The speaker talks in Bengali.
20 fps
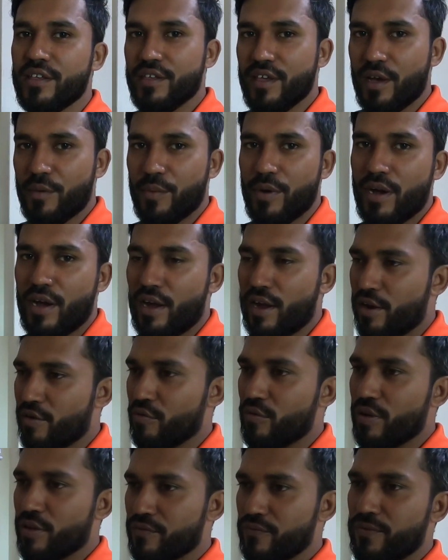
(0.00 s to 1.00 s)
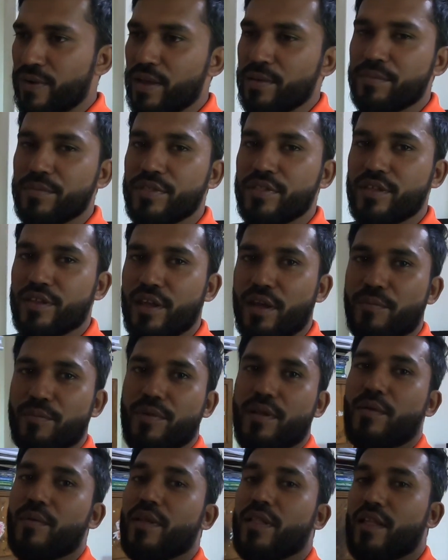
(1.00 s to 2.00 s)
ইয়ামহা আর ওয়ান ফাইভ যেটা
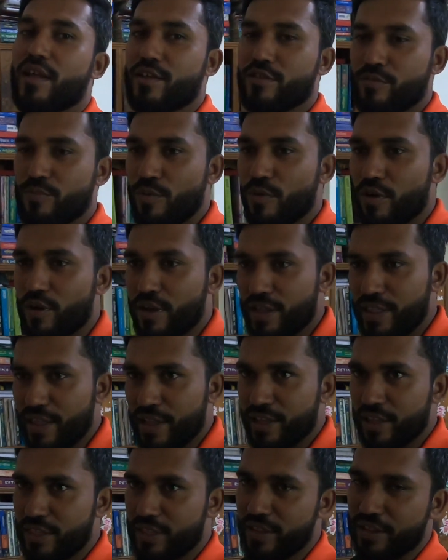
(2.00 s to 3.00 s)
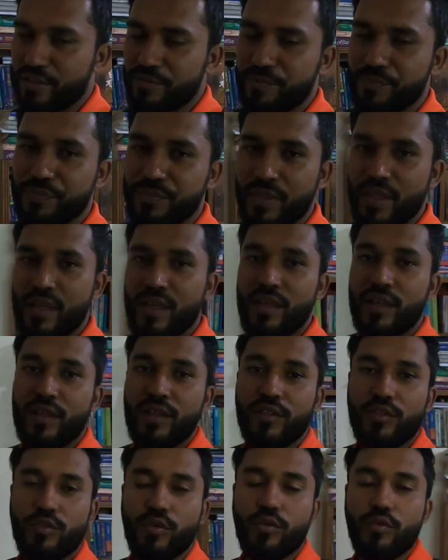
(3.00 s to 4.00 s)
আপনারা আমার লাস্ট ব্লগে দেখেছেন
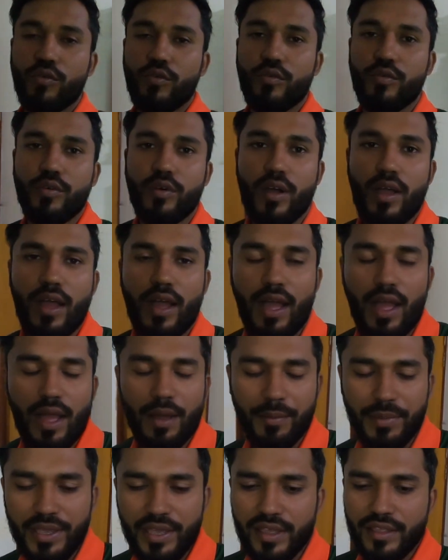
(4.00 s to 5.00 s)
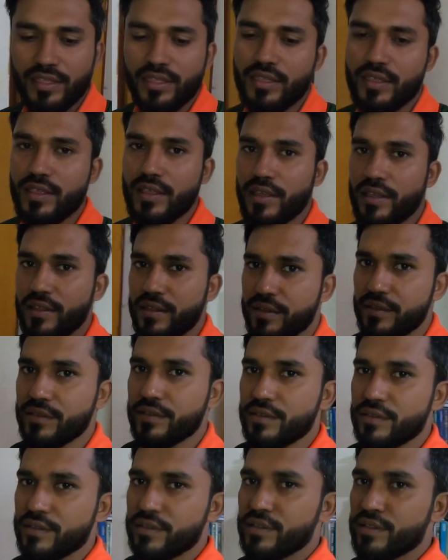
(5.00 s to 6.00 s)
তো আমি আজকে
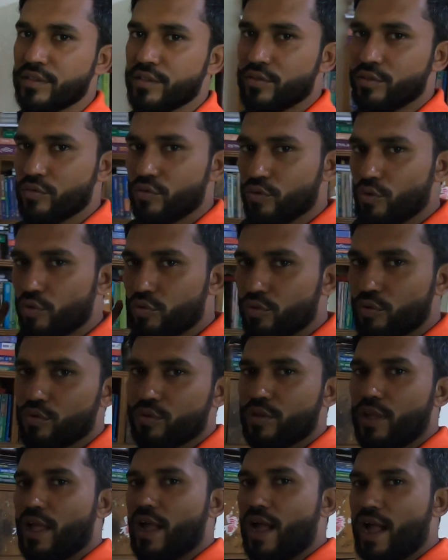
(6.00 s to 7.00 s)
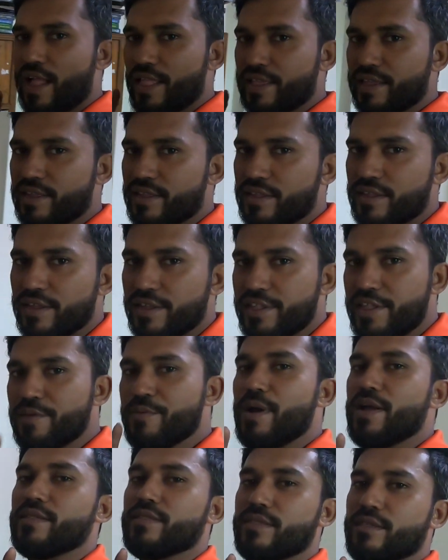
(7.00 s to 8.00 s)
নতুন আরেকটি
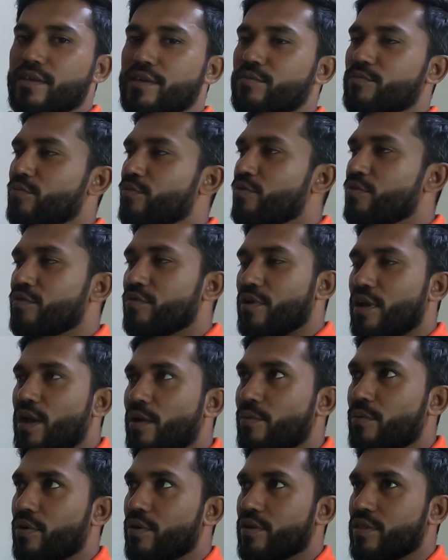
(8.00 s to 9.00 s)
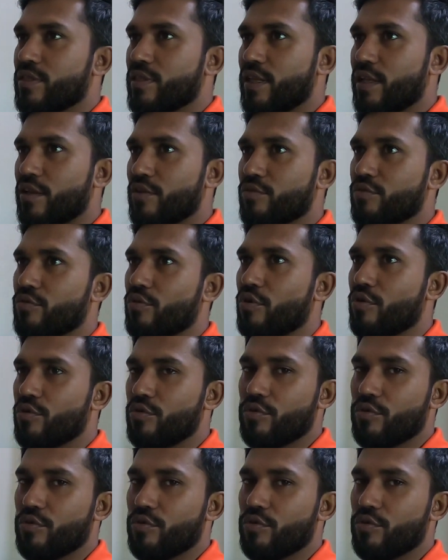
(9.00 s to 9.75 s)
ডিভাইস কিনবো এবং সেটা কিন্তু